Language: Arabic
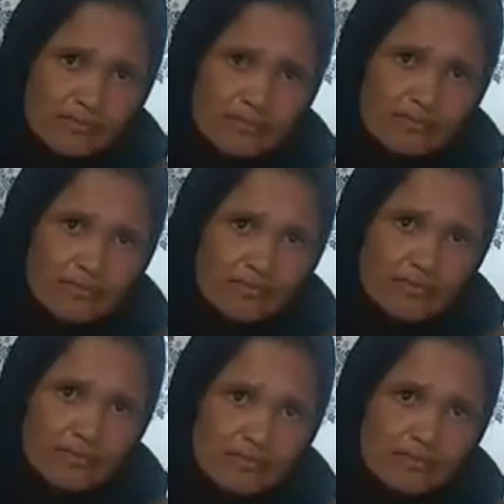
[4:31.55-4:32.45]
نعم
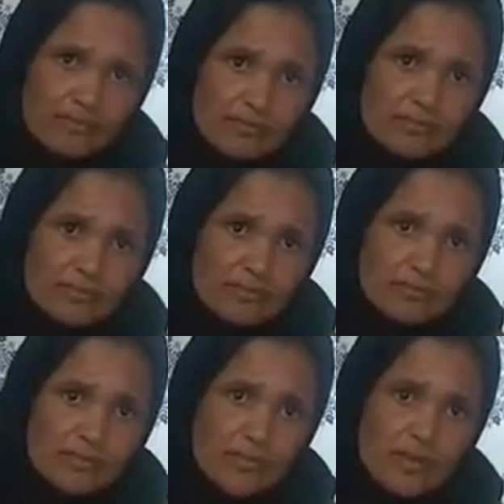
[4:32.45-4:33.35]

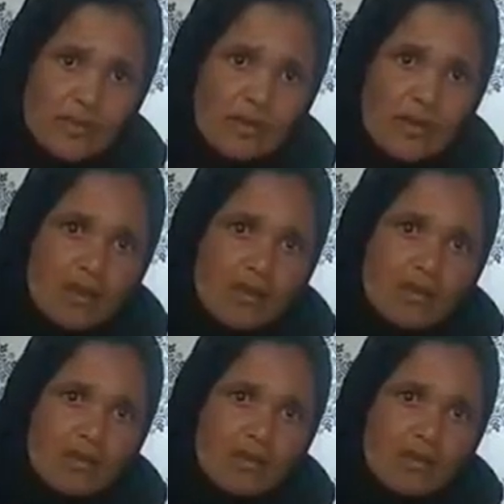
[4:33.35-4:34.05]
وانتم محتاجين ثلاثه